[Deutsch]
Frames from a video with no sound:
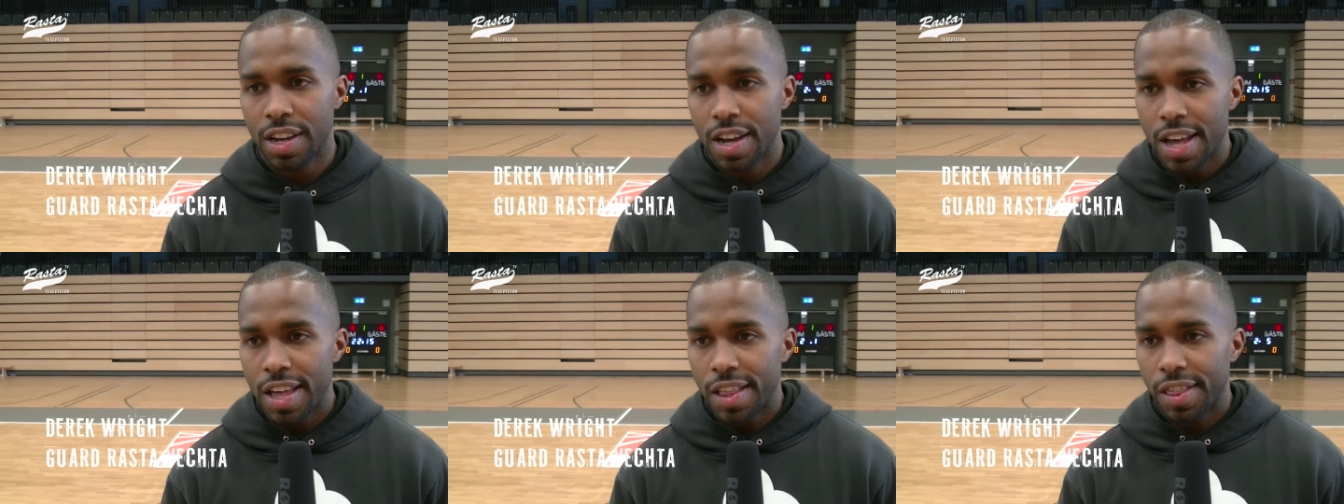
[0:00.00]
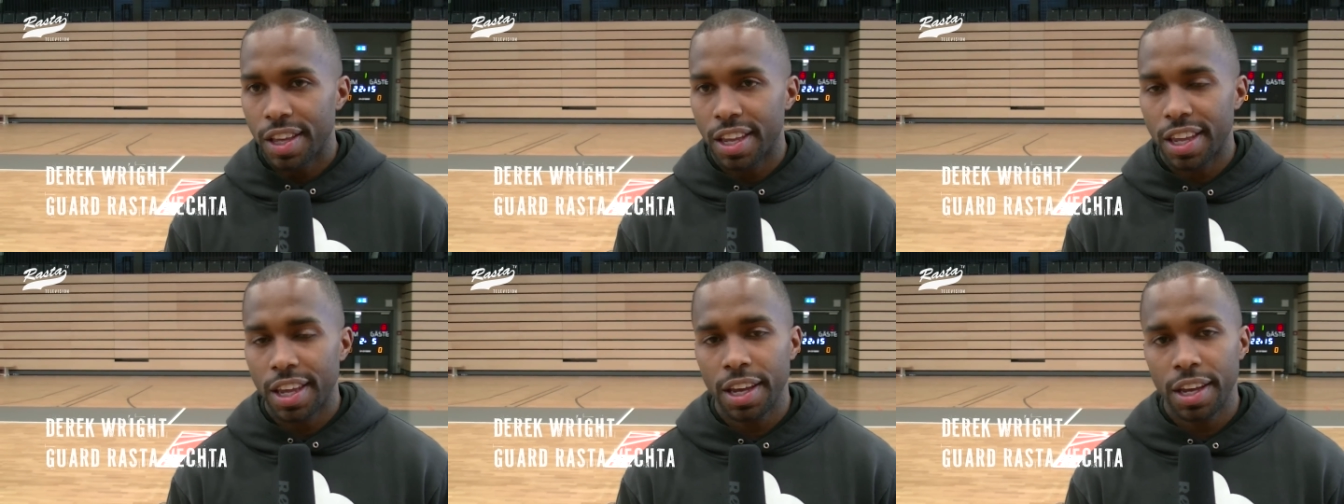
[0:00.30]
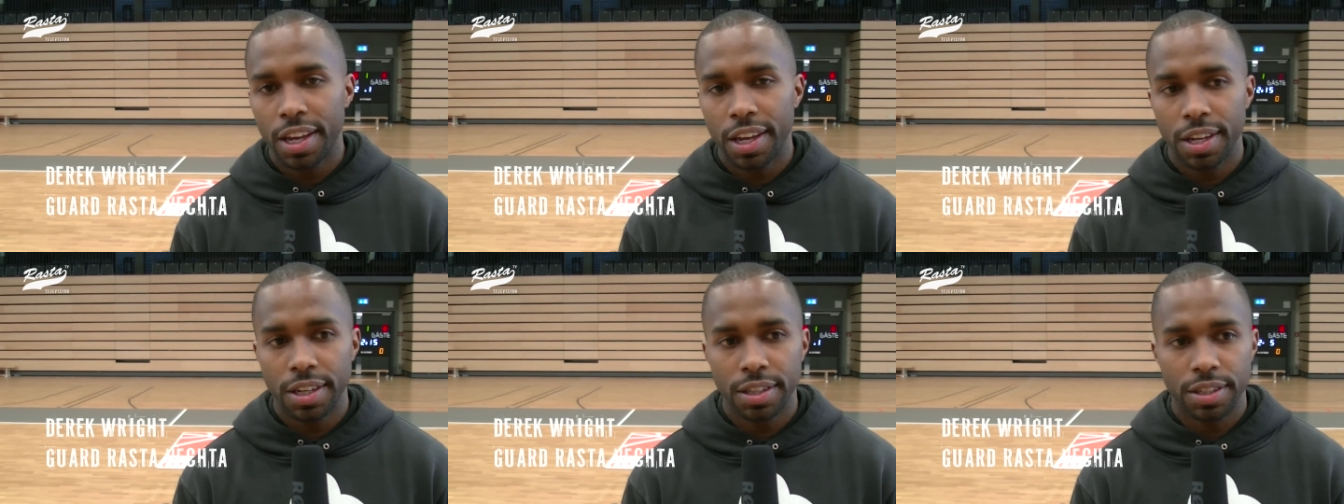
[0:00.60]
Zu sehen,
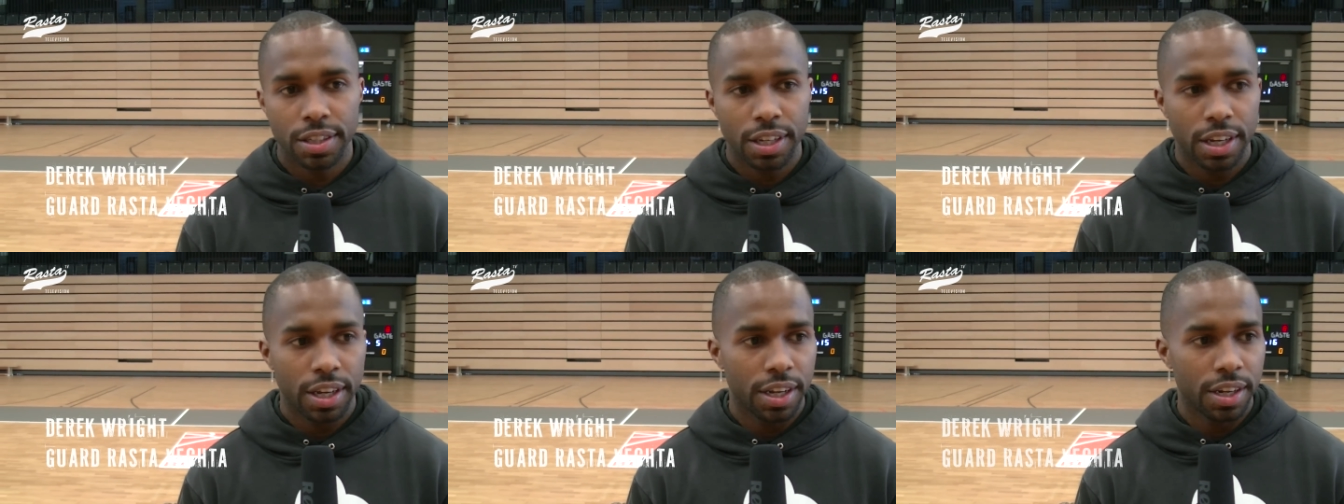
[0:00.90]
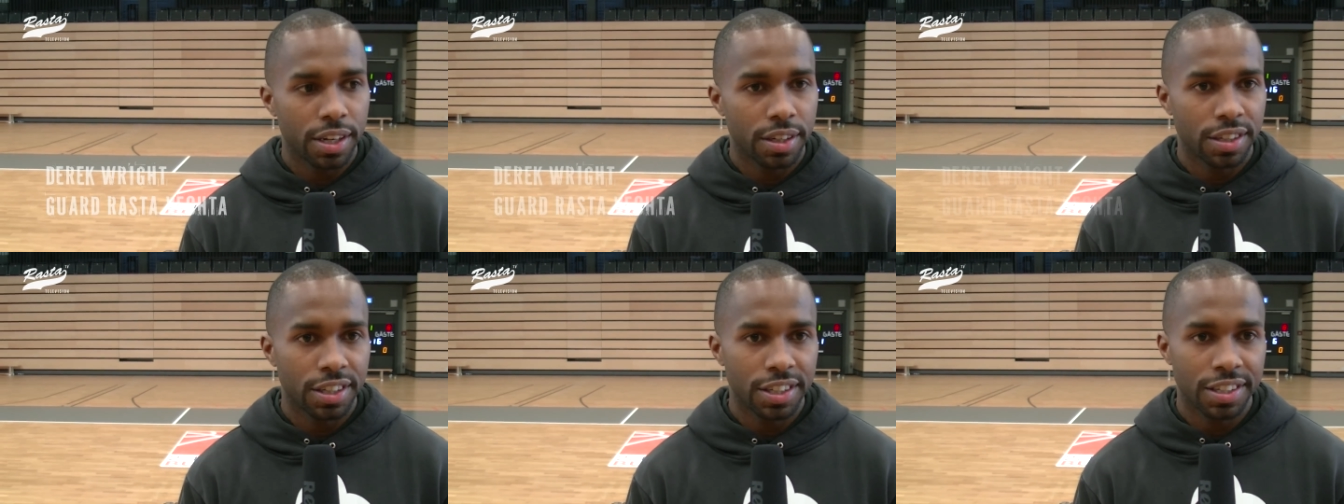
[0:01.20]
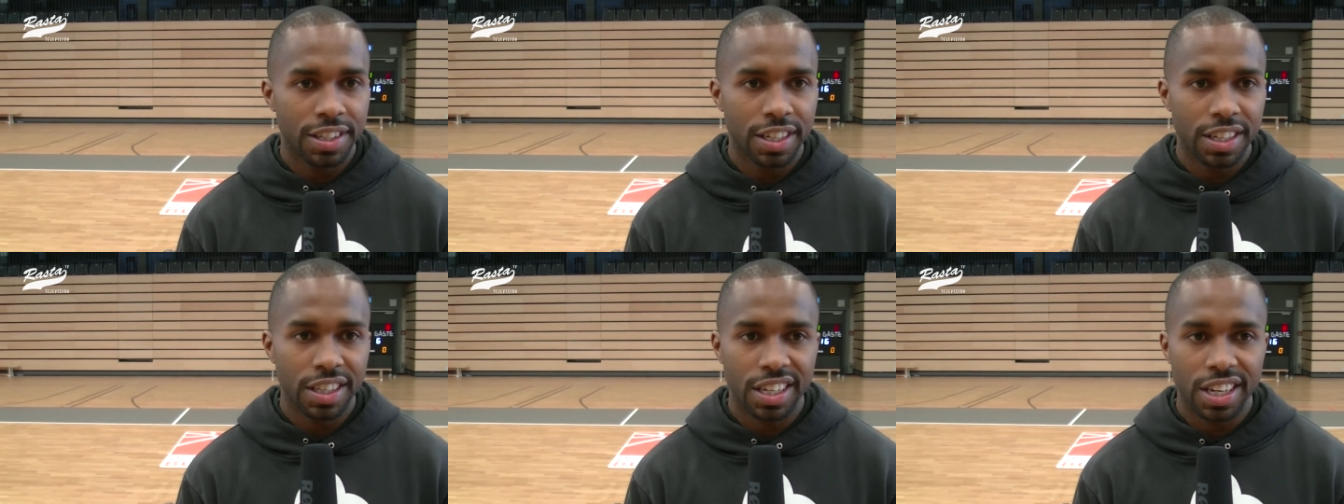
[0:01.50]
wie fröhlich die Kinder
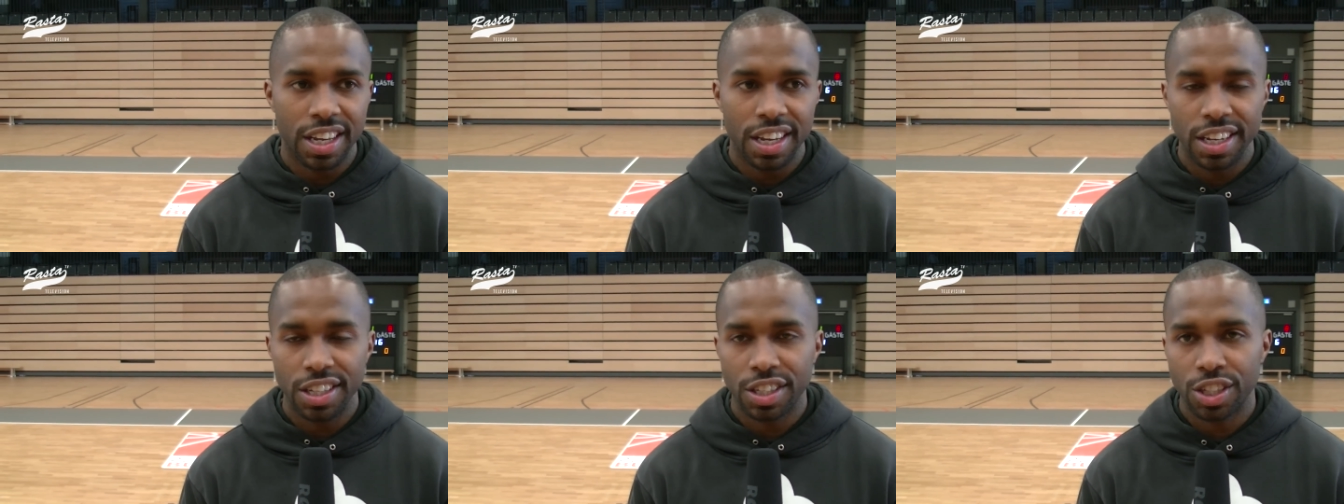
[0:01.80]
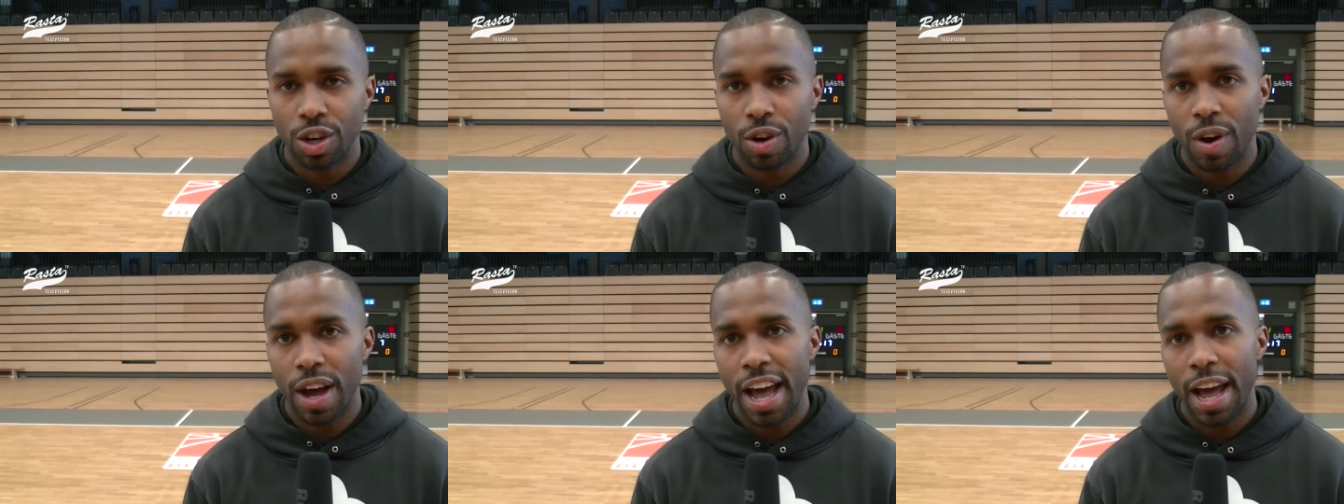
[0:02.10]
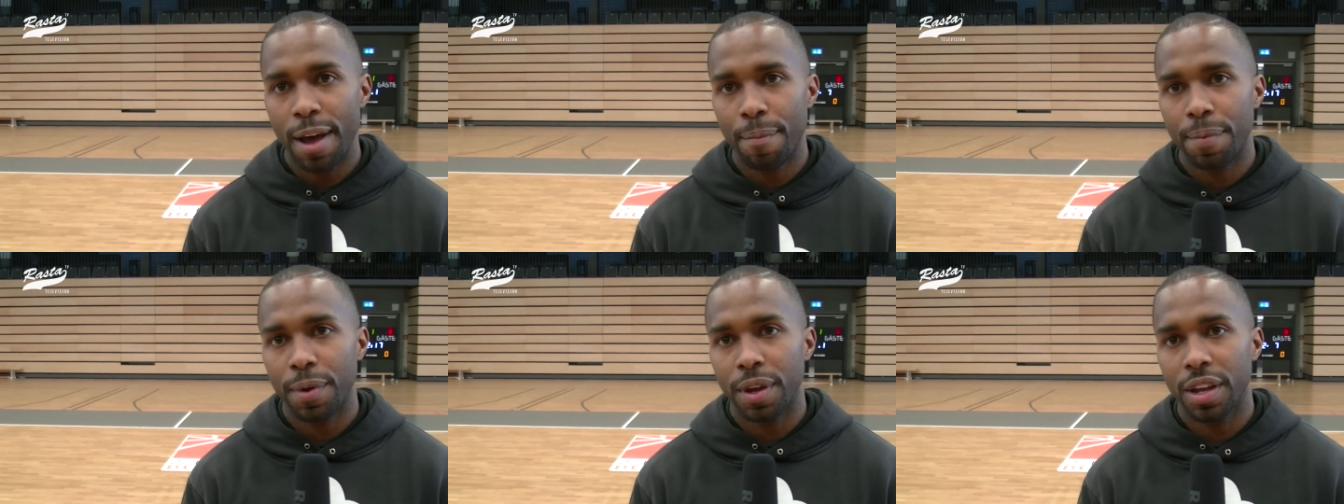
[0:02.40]
an die Sache
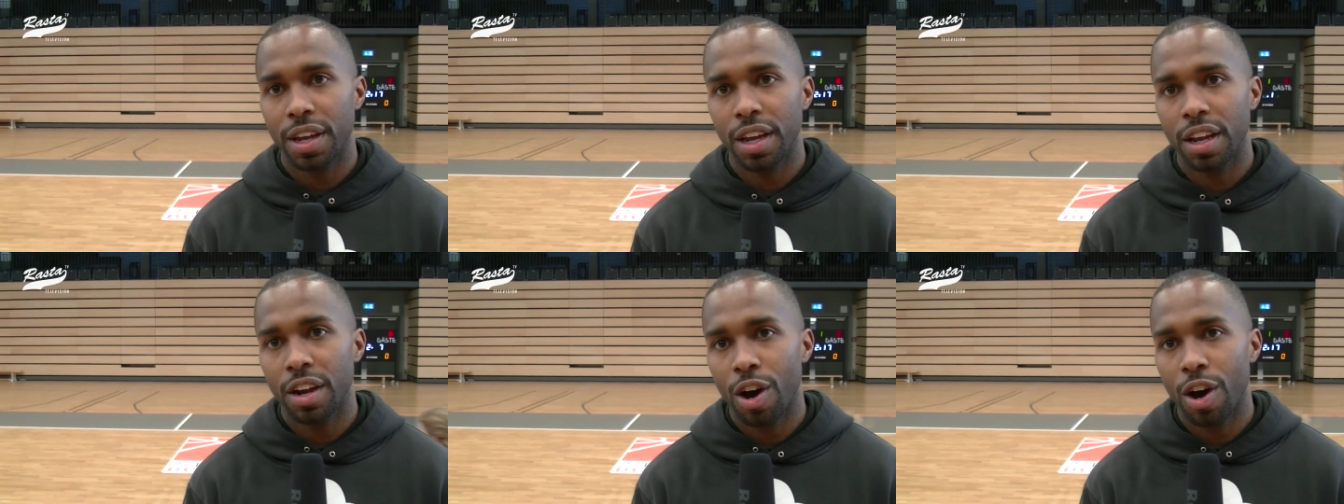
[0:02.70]
herangehen, macht mich